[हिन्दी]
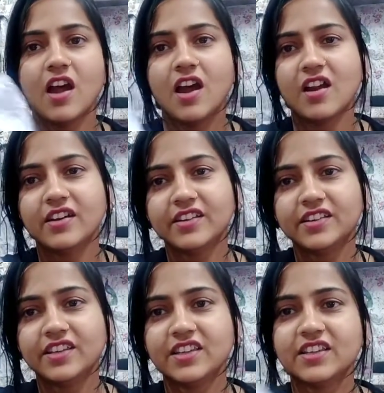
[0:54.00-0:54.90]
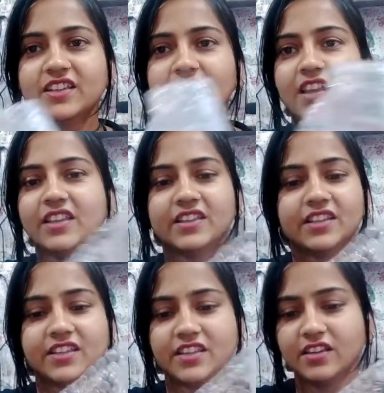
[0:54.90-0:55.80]
हार्ड की गई है ये
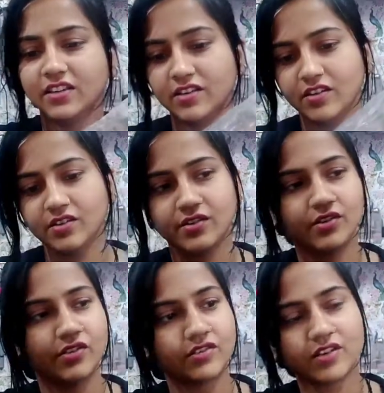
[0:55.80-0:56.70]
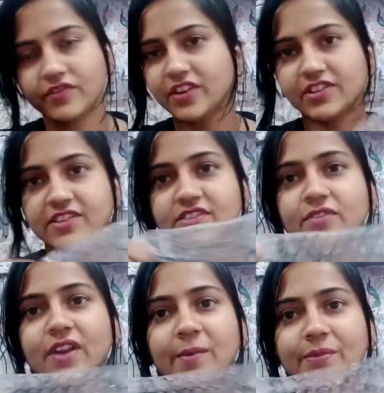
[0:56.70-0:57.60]
देखिए और काफ़ी अच्छे
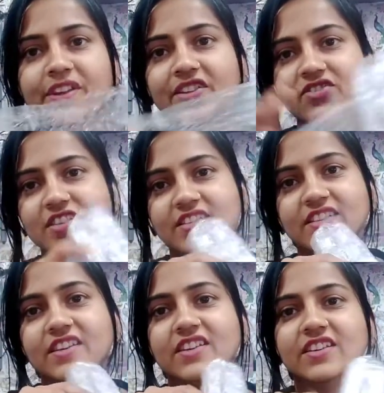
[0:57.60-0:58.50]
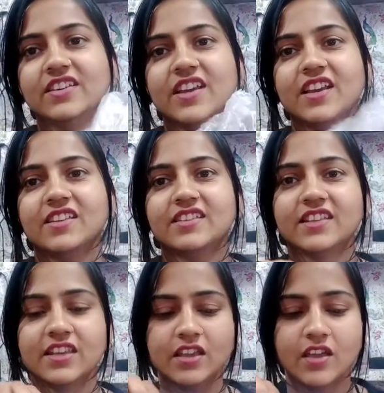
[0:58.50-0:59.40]
से रैपिंग अच्छे से की गई है
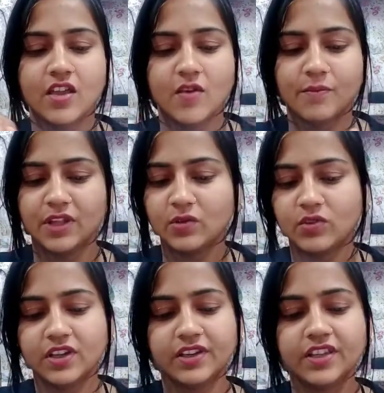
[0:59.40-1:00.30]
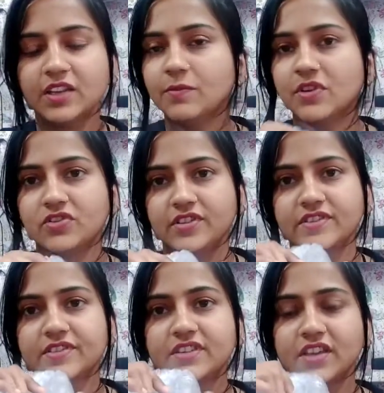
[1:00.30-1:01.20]
इसकी मैंने ऑनलाइन ही ये
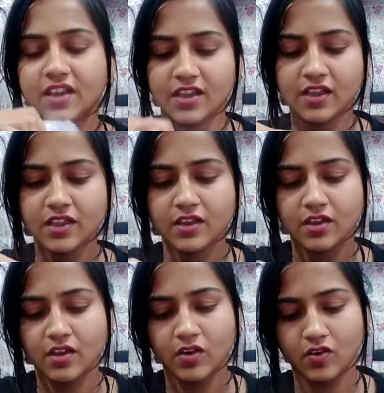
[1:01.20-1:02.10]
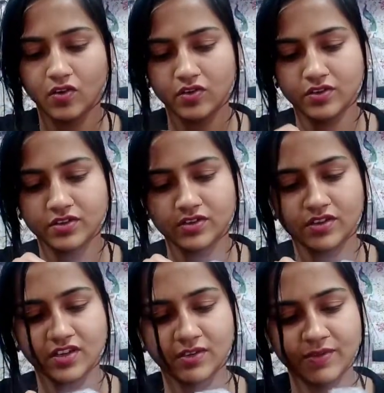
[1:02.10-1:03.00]
परचेज़ किया है और
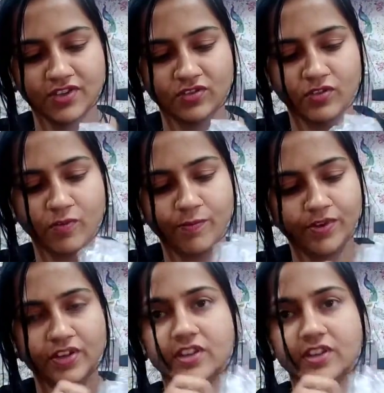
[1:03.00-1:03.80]
अगर मैं इसे ओपन